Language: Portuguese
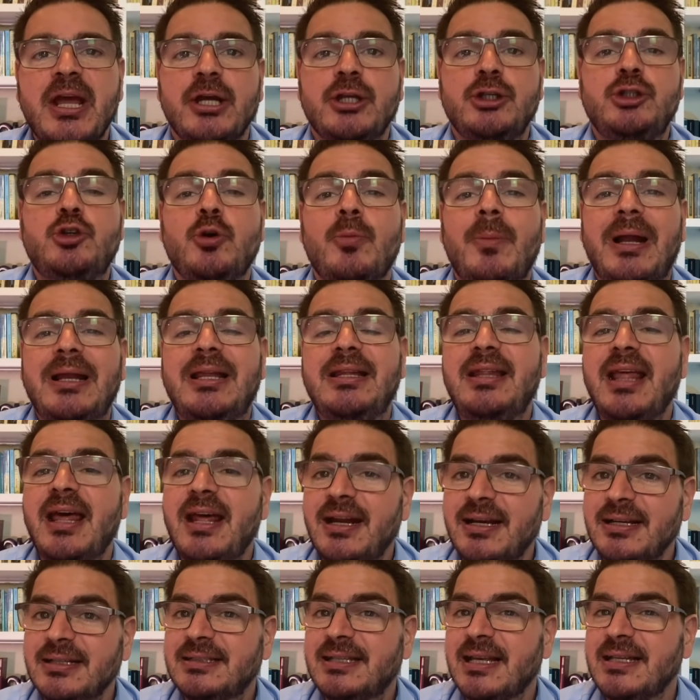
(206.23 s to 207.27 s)
de uma
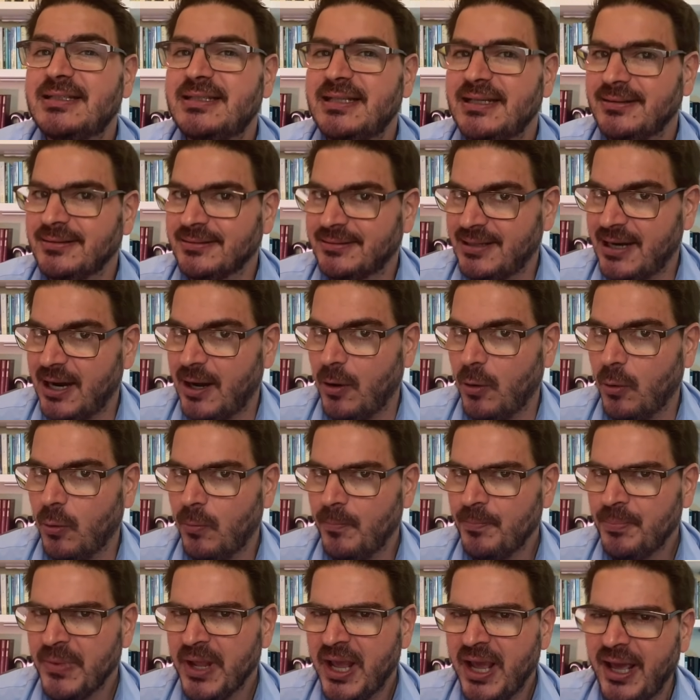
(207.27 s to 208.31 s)
liderança central?